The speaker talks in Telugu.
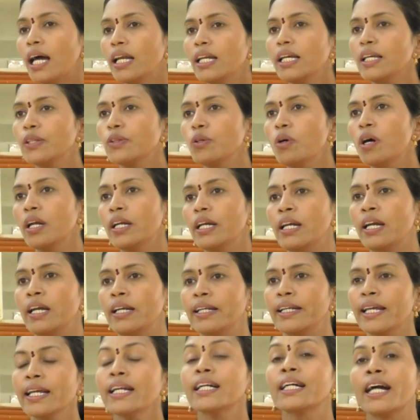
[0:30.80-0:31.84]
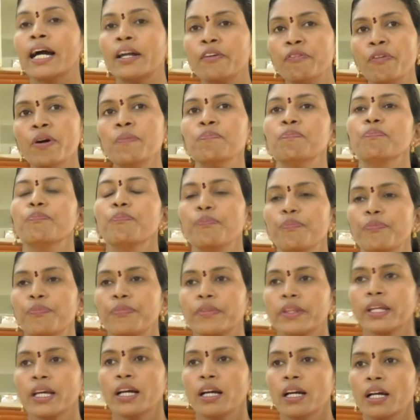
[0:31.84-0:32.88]
రాలేదు అని అంటే గర్వం
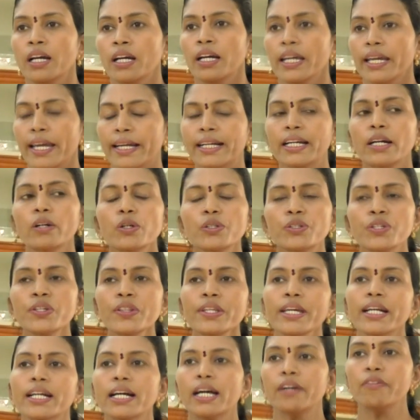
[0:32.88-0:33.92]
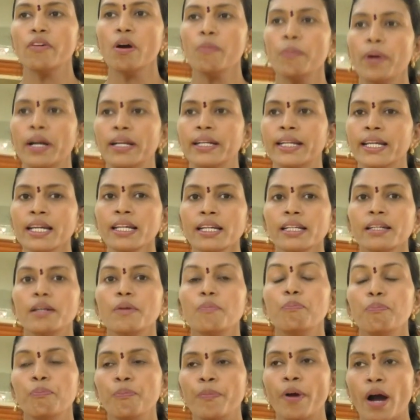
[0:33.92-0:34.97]
ఎక్కడొచ్చింది గర్వం అంటే
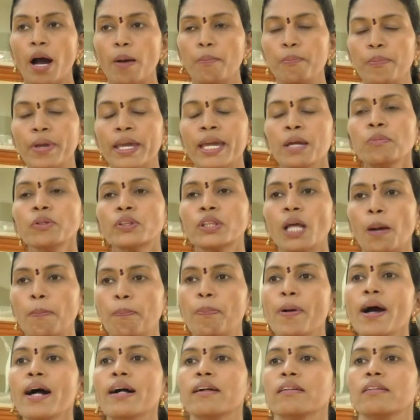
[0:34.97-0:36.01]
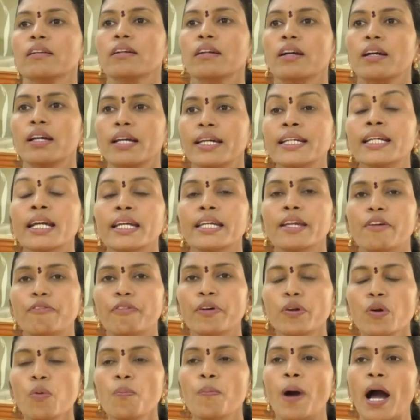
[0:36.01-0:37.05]
మేము తప్ప ఇంకా
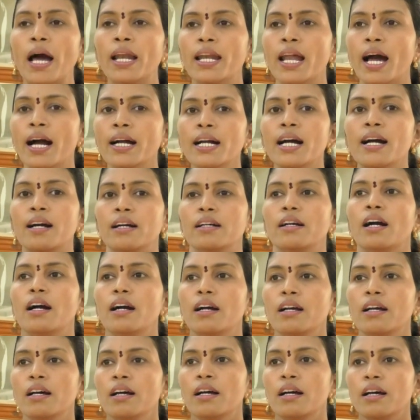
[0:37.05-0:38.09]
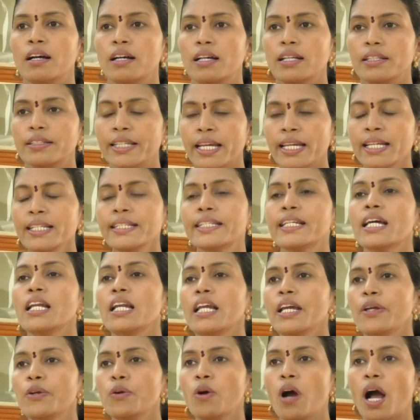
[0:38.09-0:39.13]
ఎవరు మాలాగా
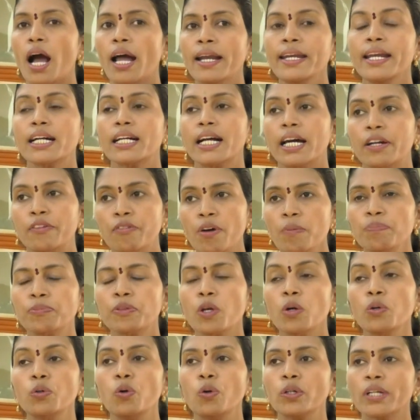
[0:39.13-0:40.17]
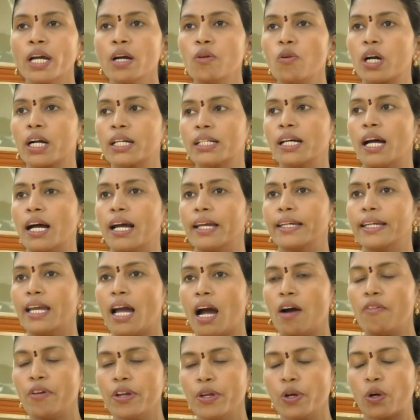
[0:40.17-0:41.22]
జయించలేరు అన్న గర్వంతో నూట ఒక్క
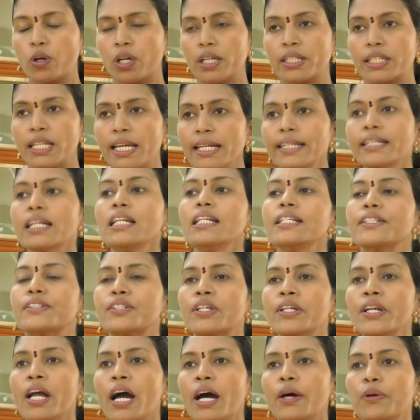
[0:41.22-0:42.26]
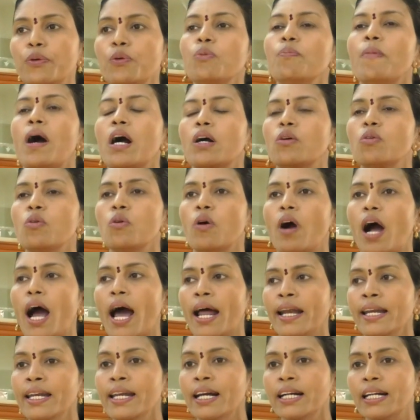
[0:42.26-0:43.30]
యాభై ఒక్క సీట్లు ఇచ్చినారు మాకు
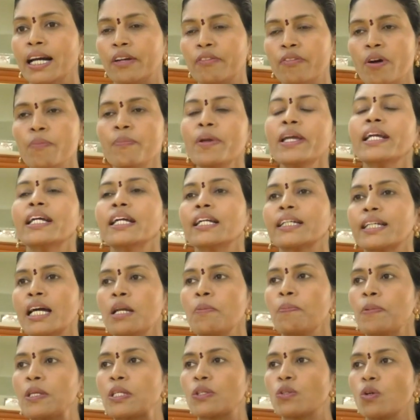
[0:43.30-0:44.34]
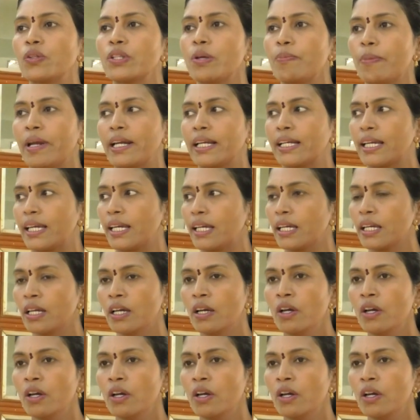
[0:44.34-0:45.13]
అన్న గర్వమే ఇక్కడ కనిపిస్తోంది మనకి